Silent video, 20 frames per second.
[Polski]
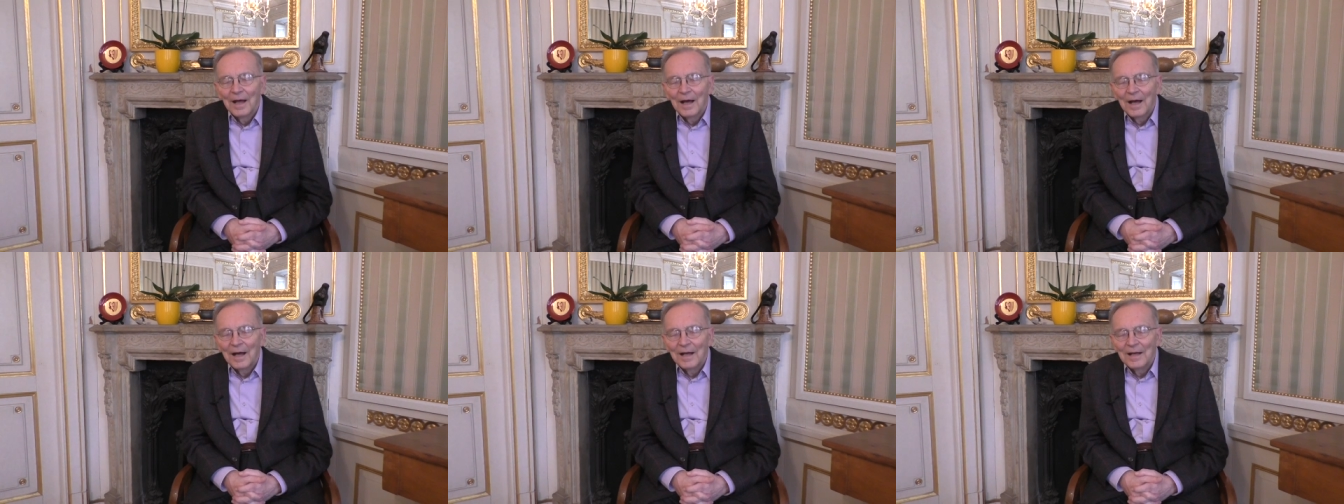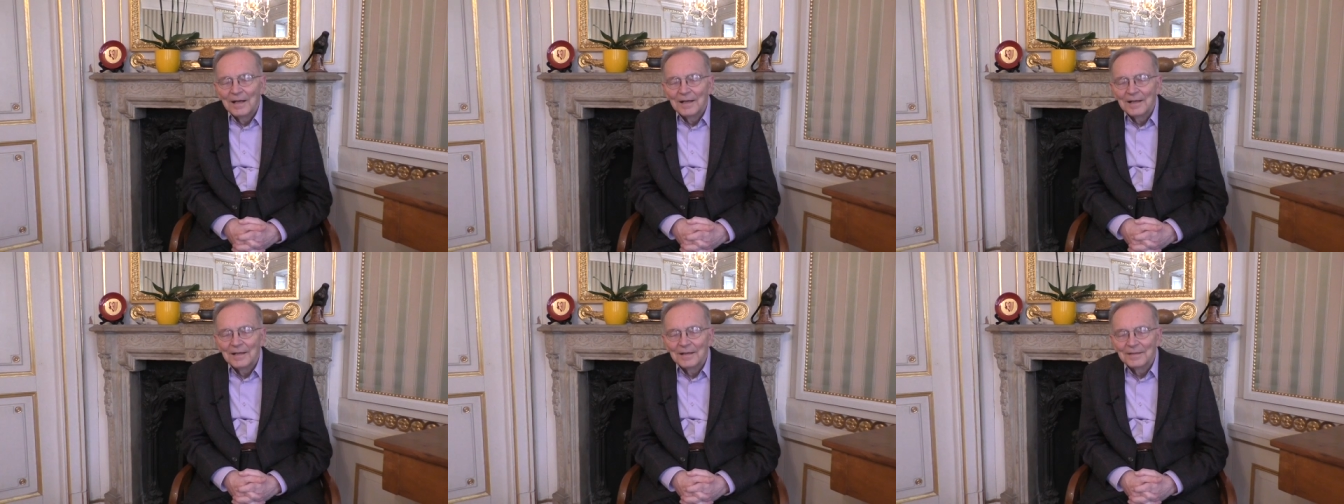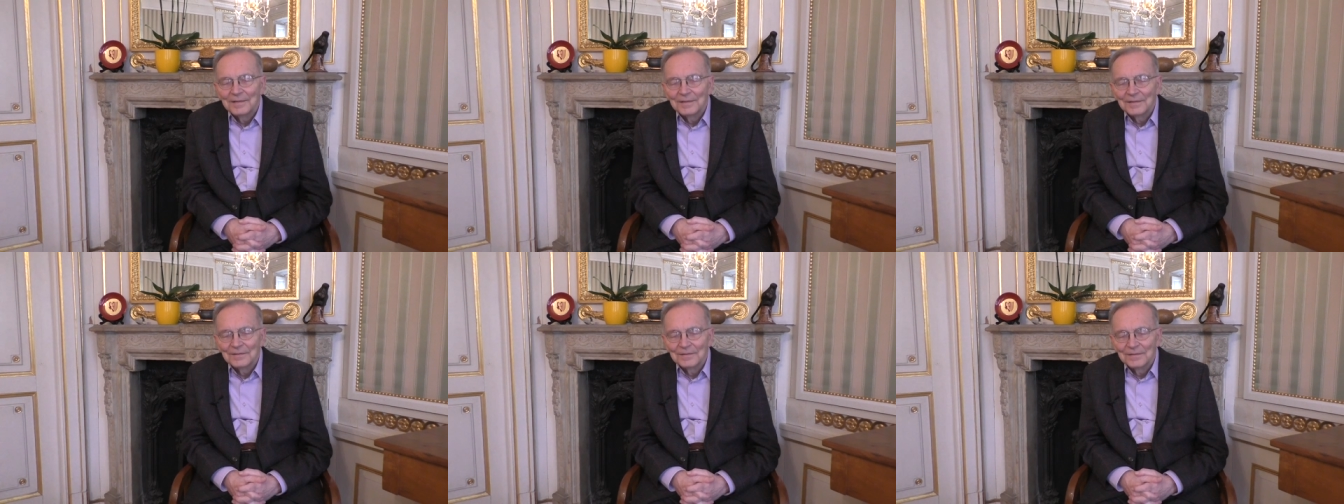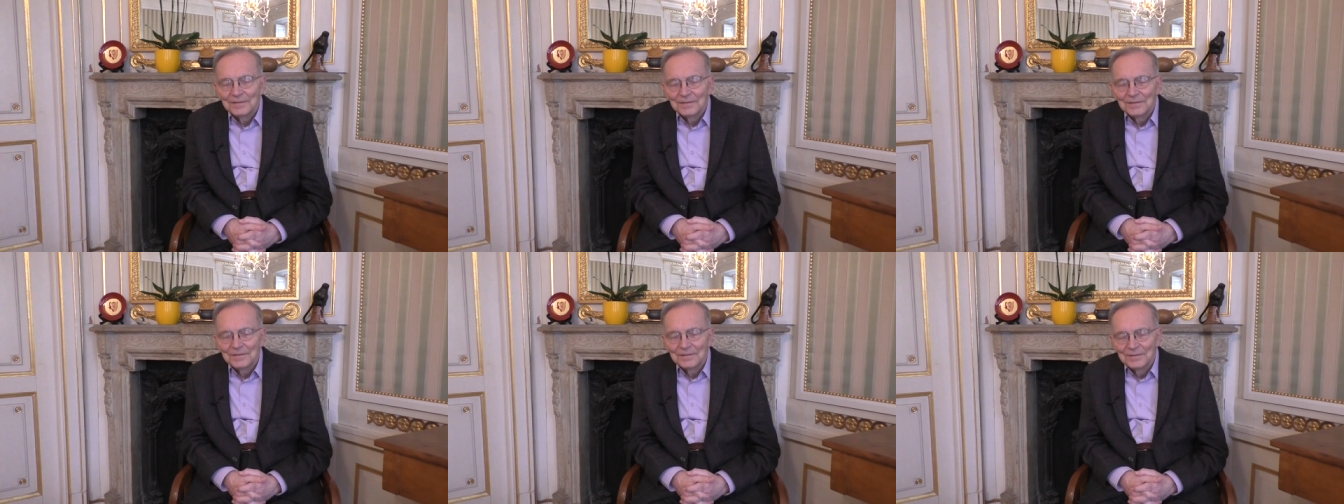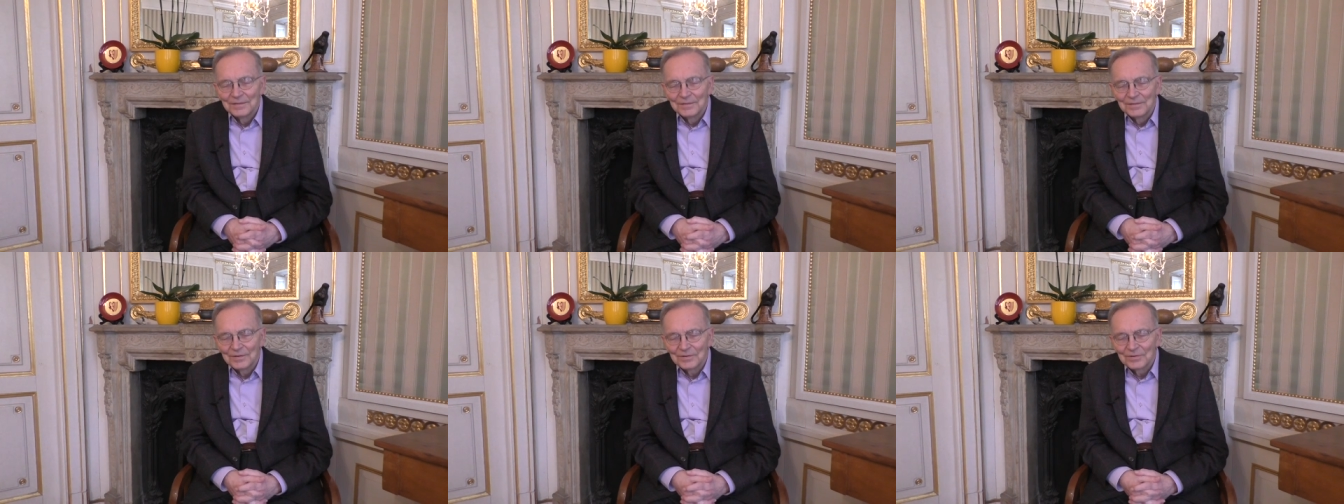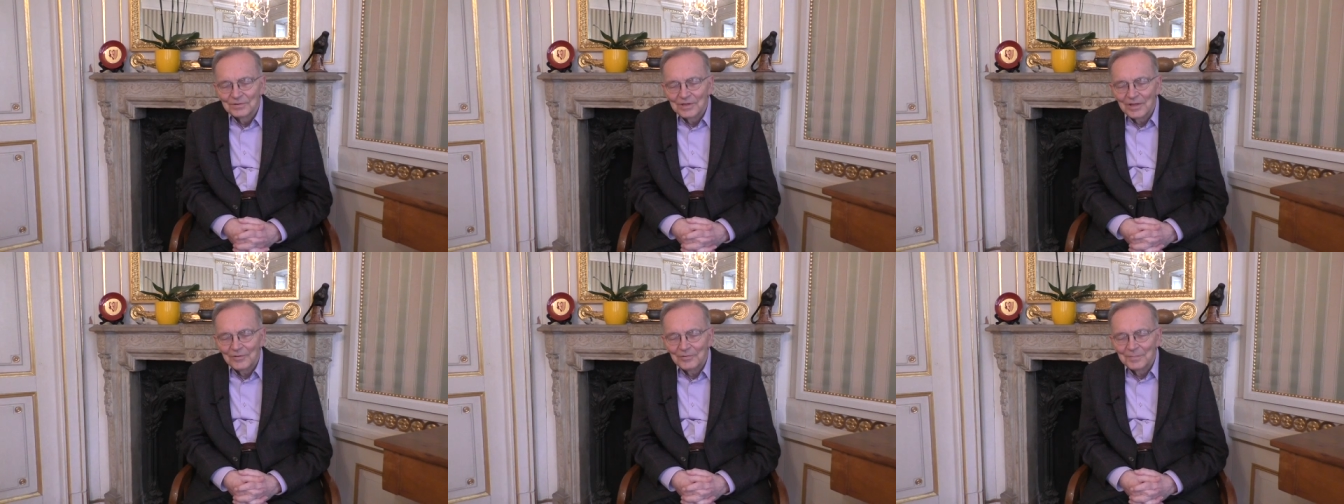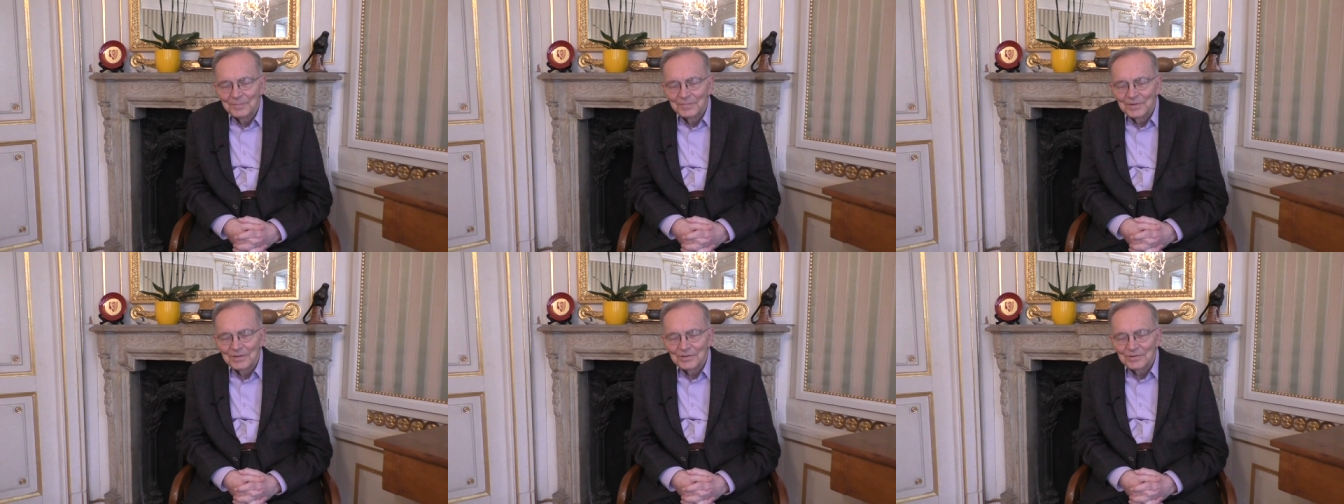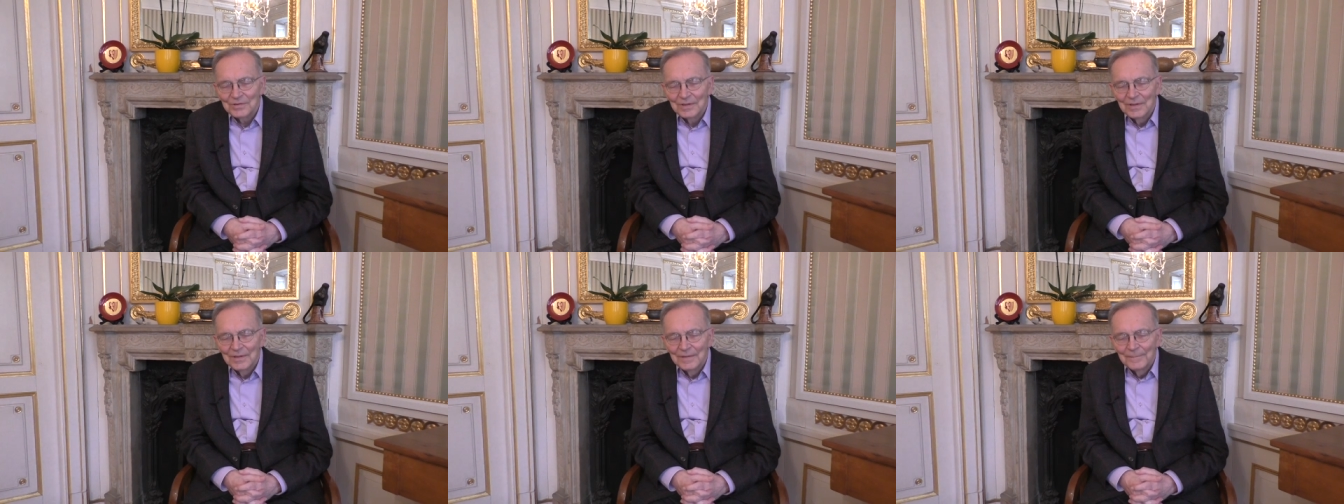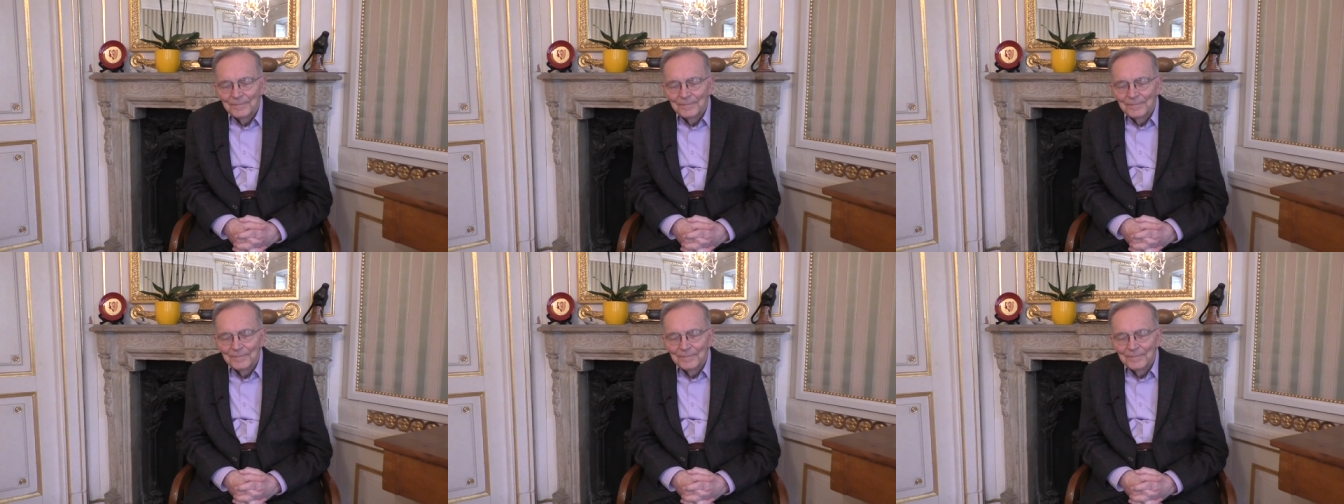ale y, no, chciałem też